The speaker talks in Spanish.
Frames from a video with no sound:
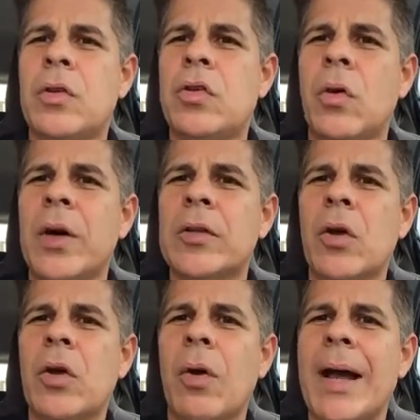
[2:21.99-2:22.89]
yo
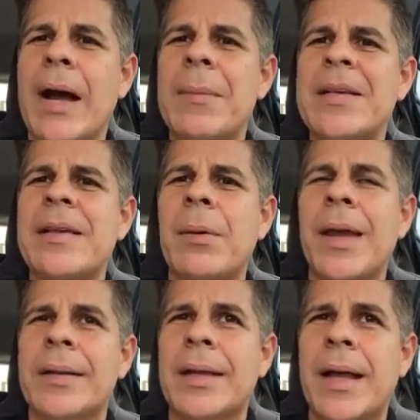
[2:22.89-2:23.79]
estoy con la camisa
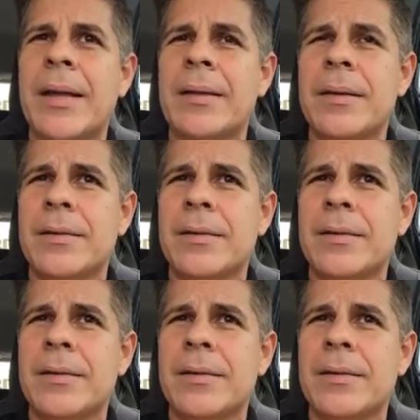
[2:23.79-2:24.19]
abierta